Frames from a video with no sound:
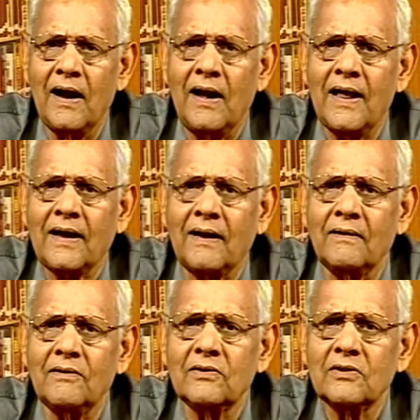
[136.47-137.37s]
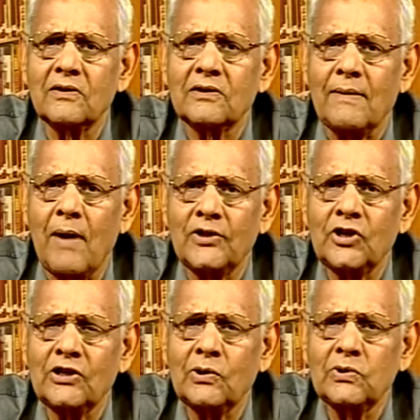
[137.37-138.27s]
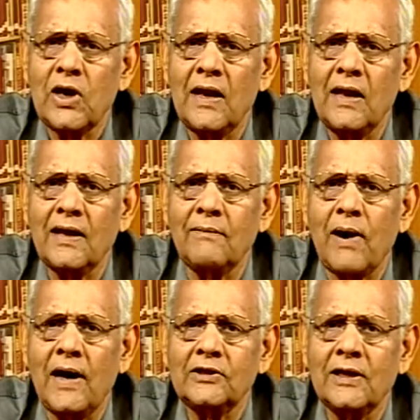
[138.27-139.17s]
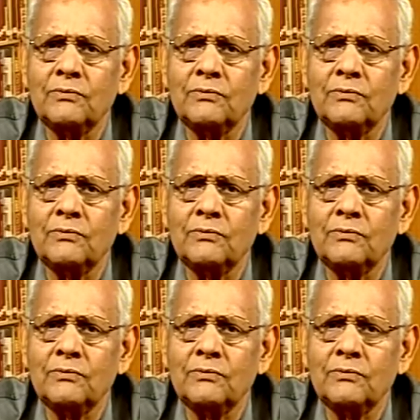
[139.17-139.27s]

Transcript: लेकिन समादृत हो जाने के बाद जब